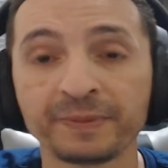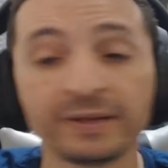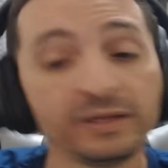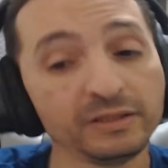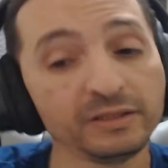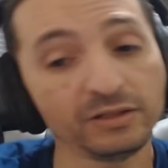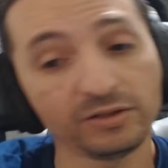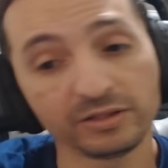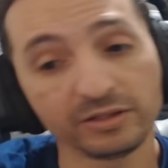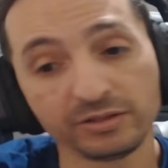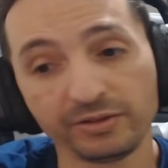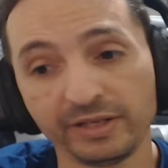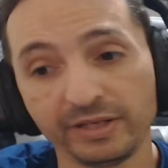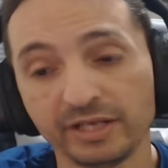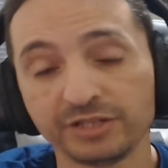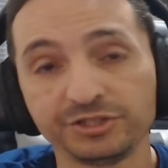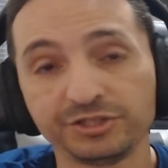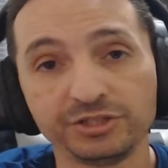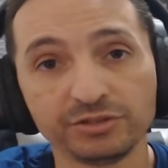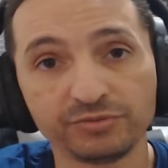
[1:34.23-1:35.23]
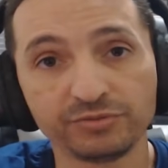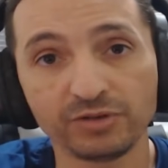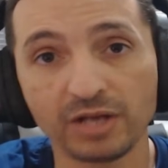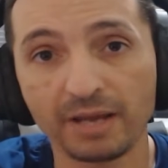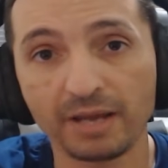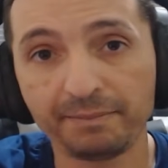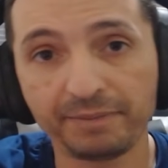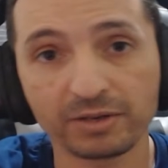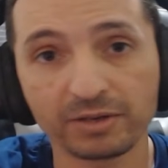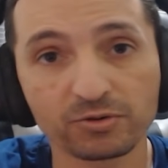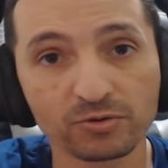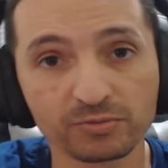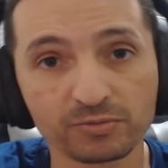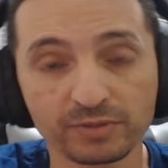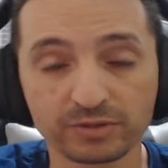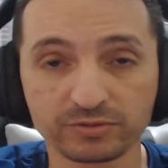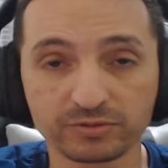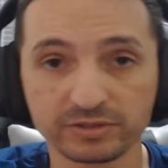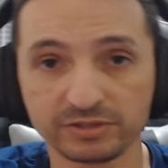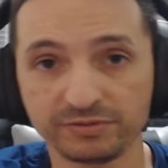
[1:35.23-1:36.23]
Na hora de eu reagir, eu vou lá, pego
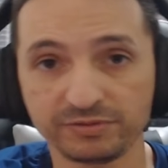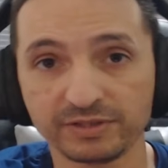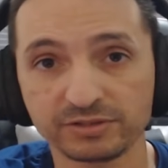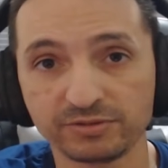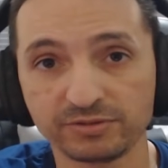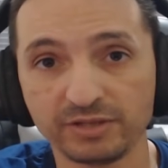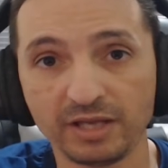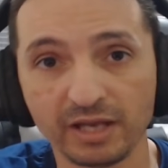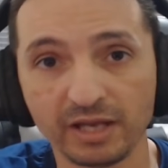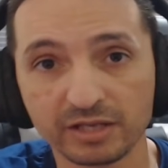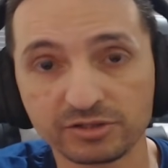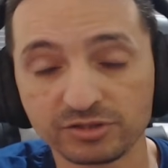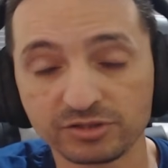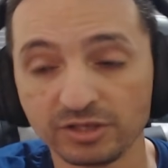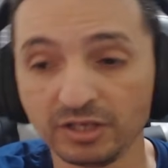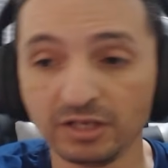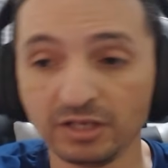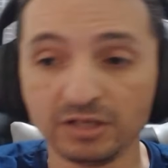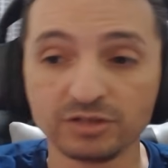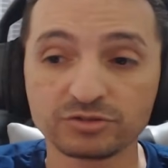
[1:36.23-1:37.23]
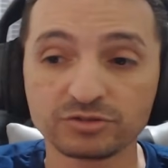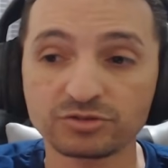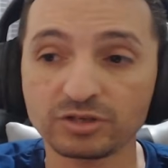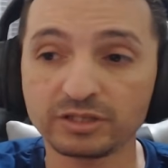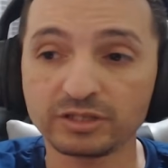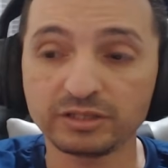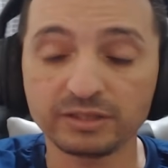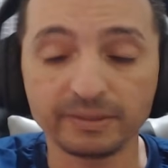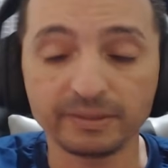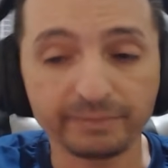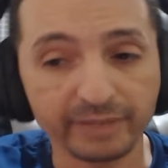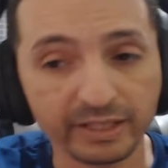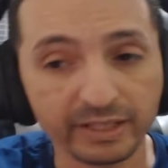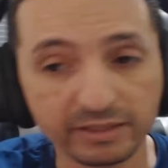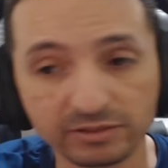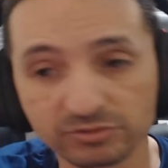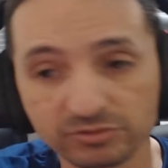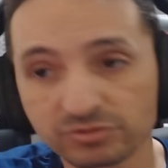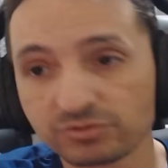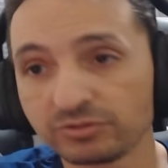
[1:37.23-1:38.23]
alguma coisa e faço react. Só que também
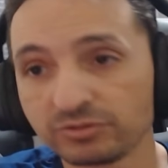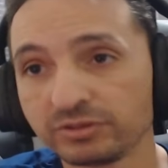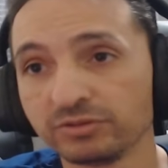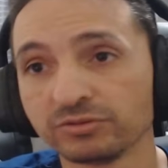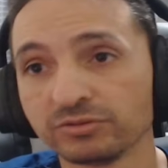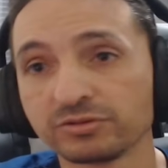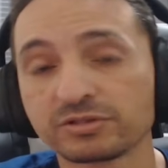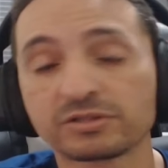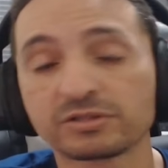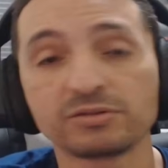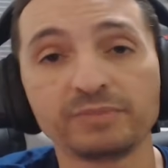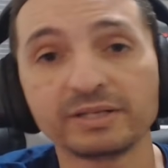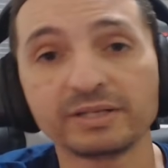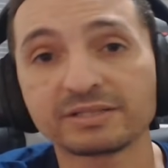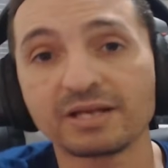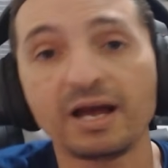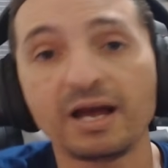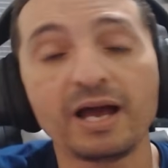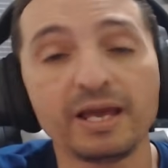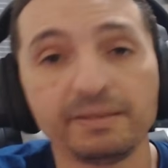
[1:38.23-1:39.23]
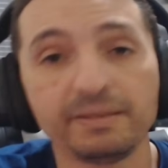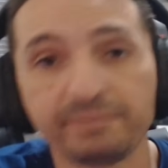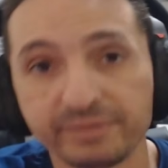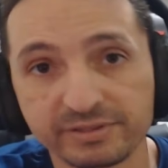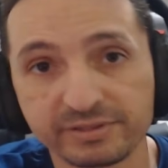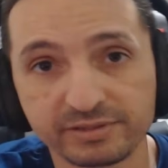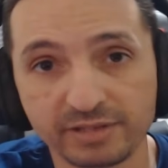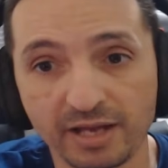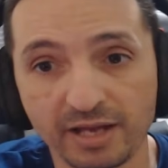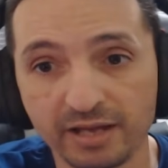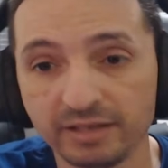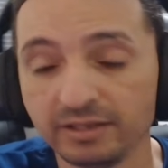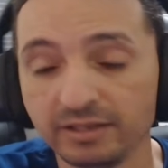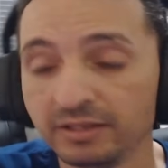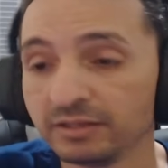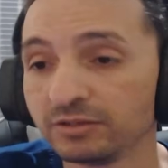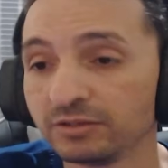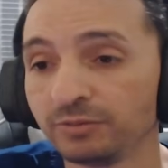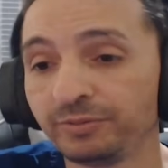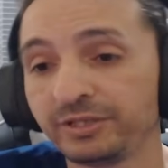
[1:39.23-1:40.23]
tem uns conteúdos que são mais hypes, tá?
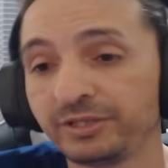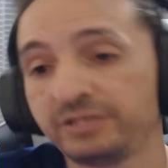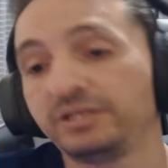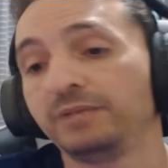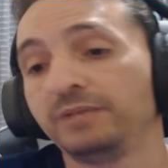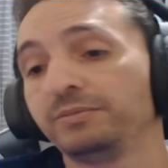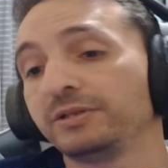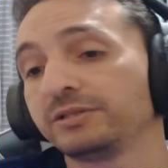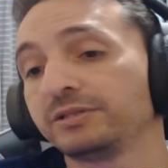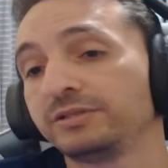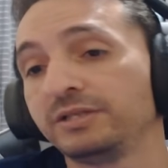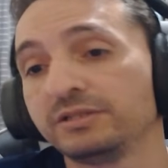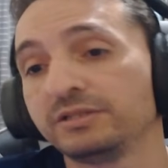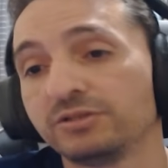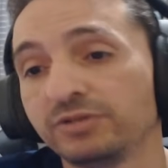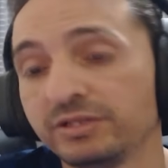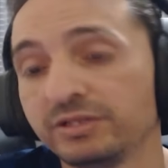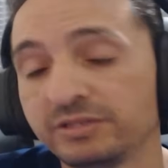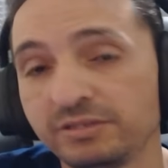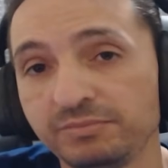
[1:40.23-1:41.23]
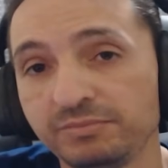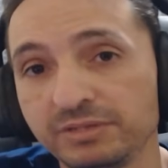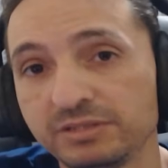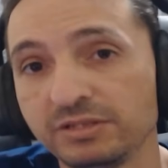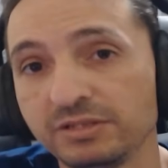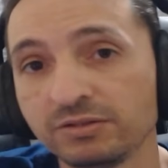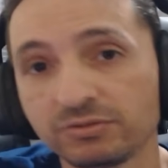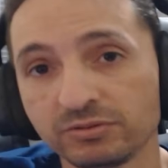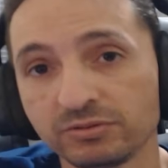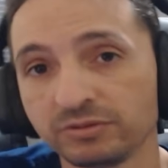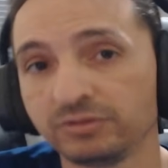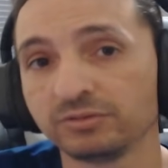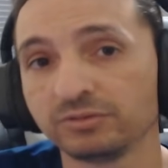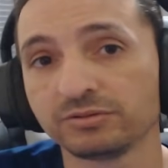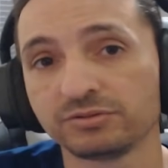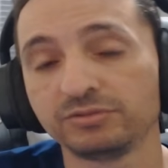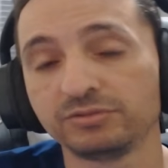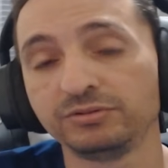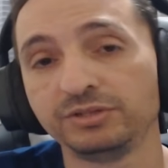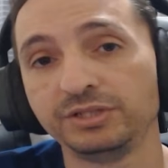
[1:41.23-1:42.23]
Então, por exemplo, às vezes eu recebi cinco
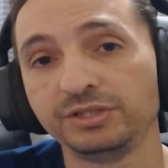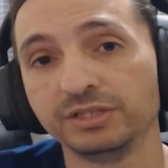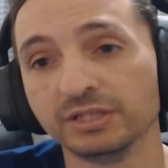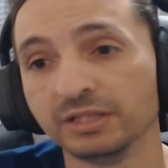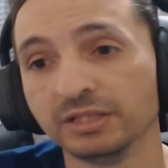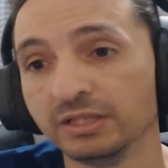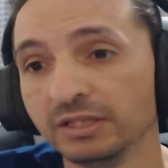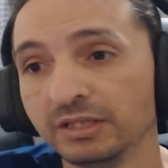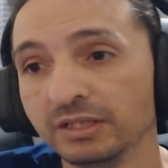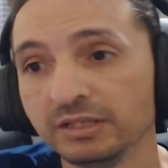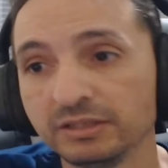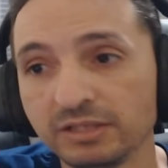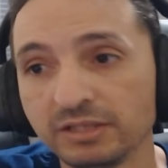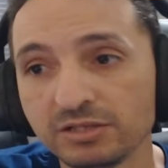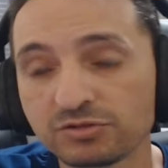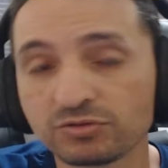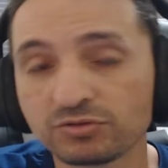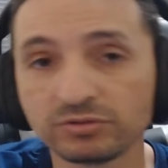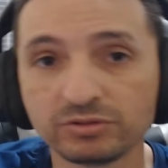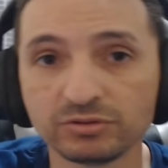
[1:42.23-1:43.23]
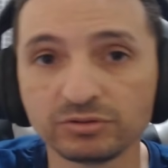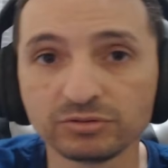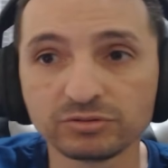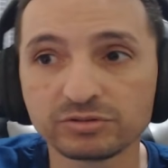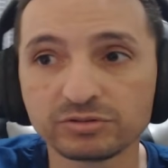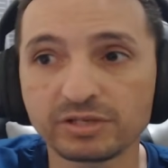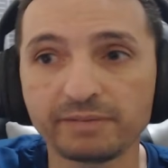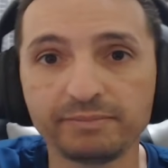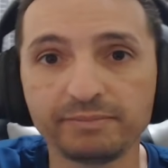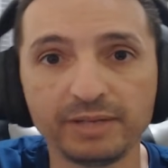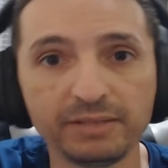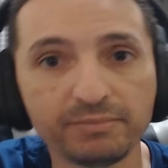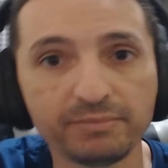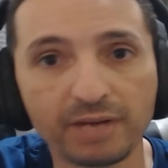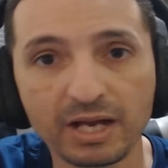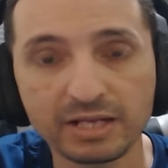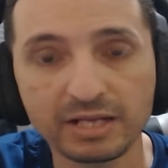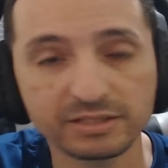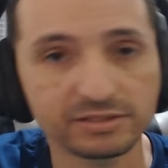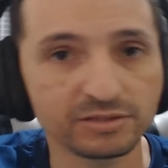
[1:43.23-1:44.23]
conteúdos num dia. Três conteúdos é bem
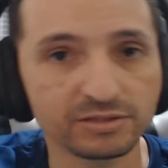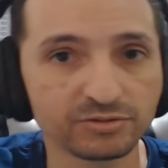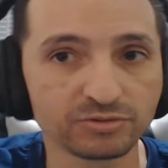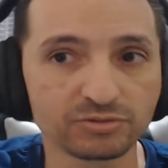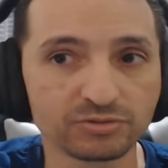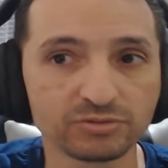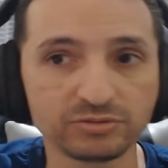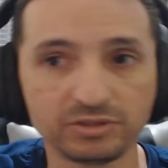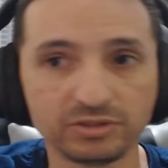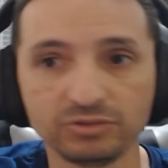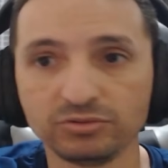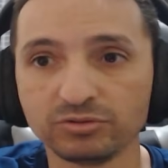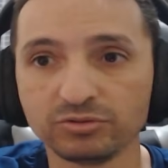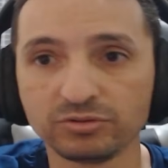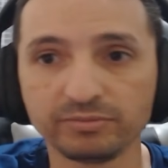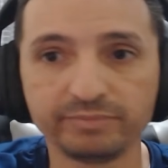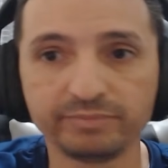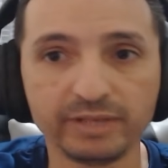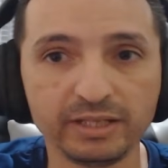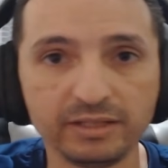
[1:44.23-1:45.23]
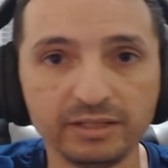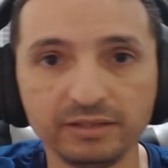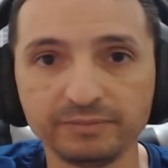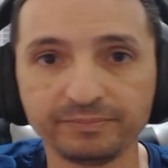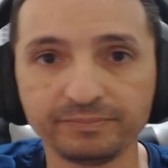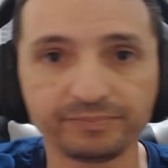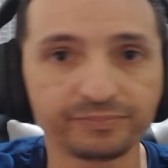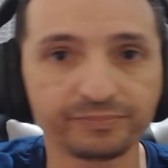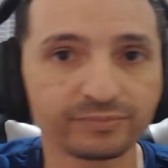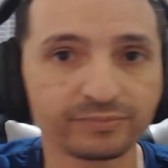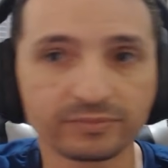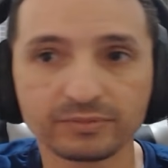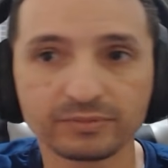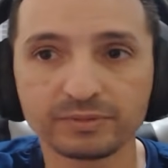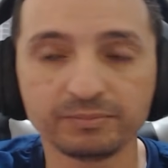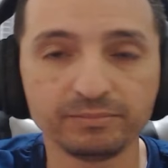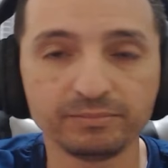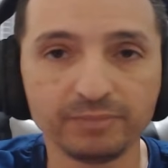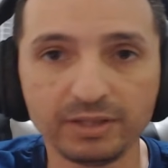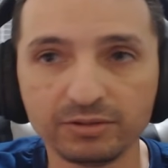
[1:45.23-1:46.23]
básico, conteúdo bem
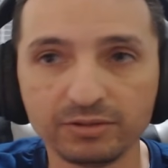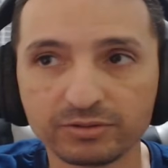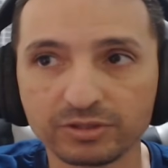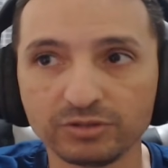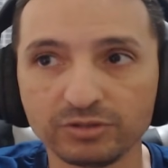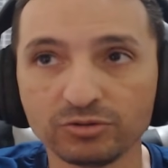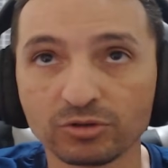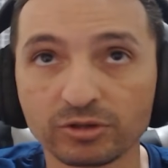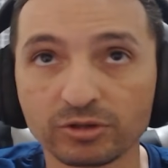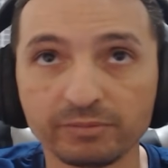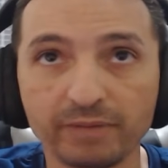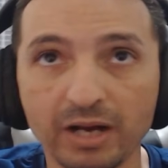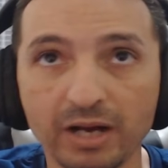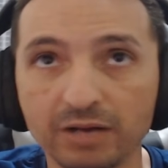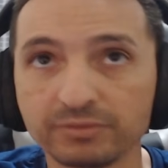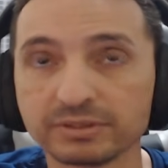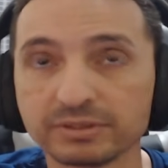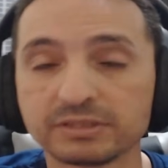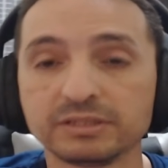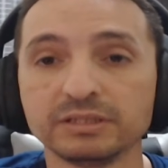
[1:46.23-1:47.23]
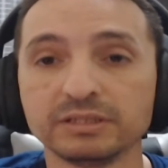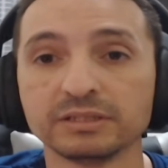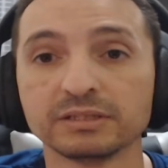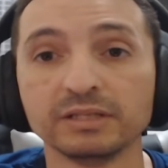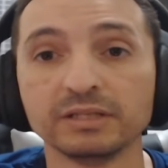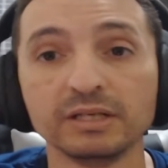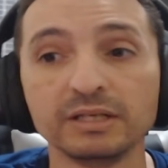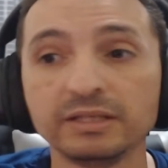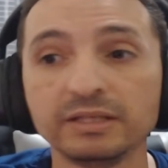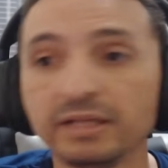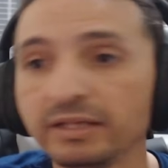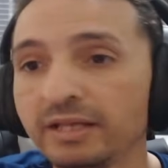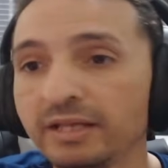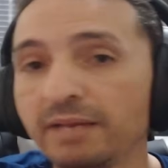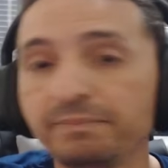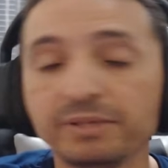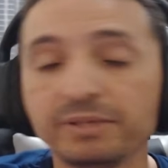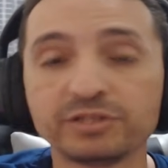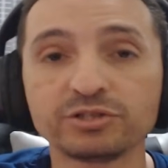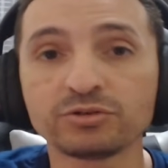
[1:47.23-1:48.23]
meio que normal, assim. E aí de
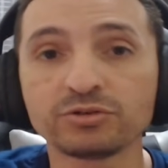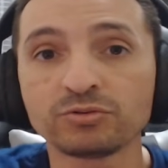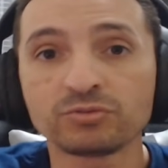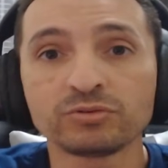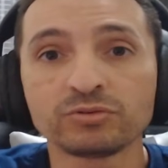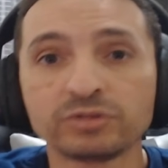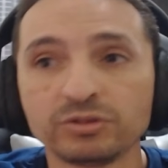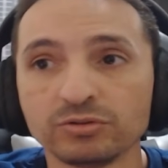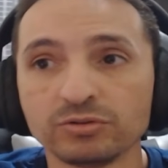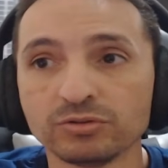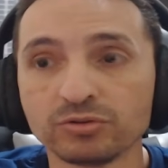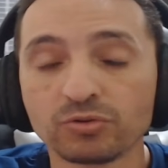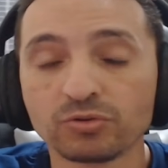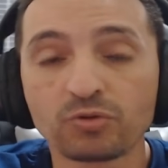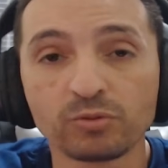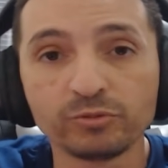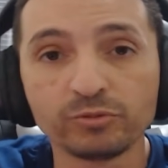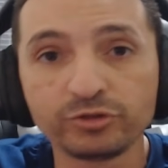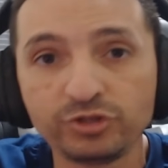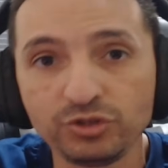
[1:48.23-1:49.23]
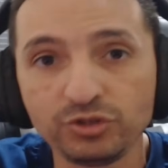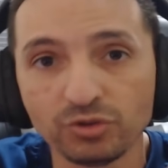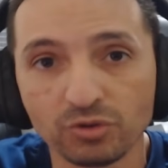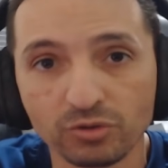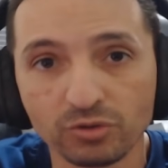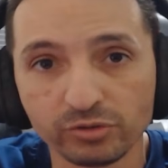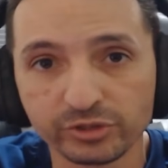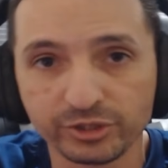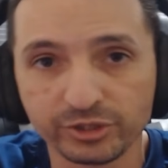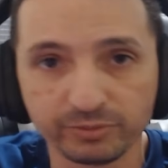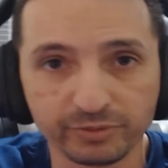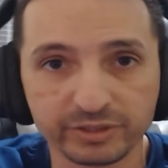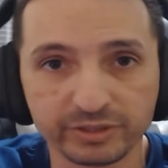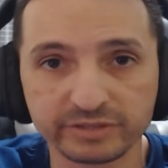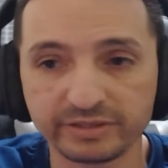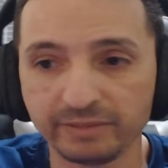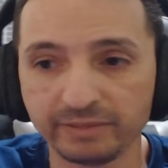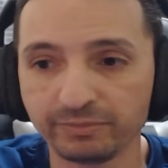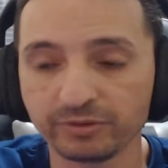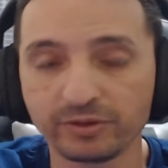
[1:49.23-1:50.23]
repente chega um conteúdo como o de hoje, por
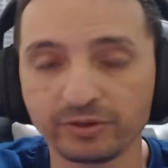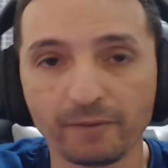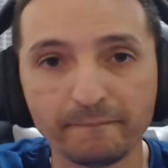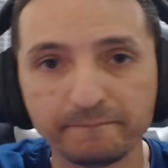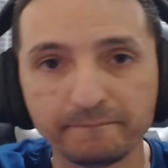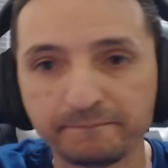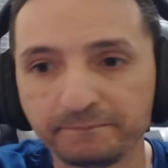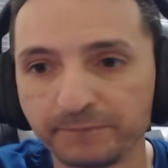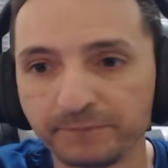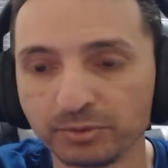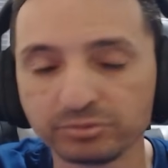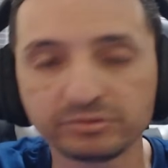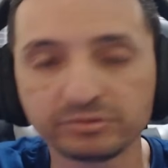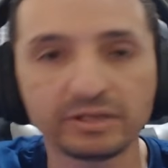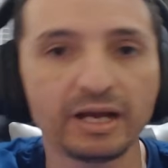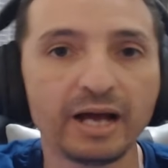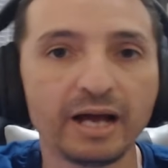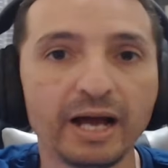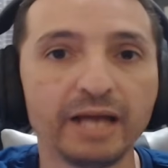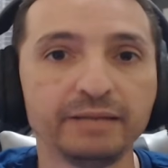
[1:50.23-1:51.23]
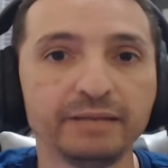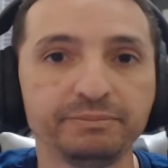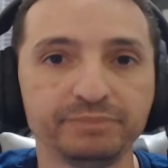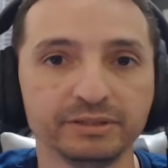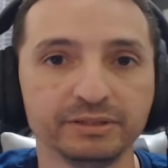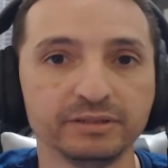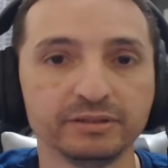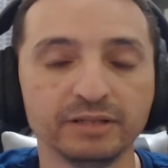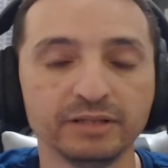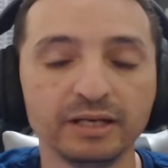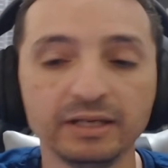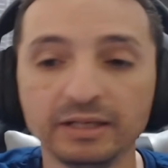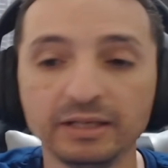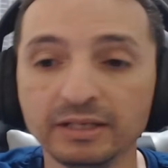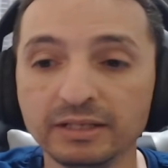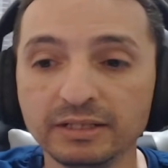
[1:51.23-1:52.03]
exemplo, que é um puta hype, né?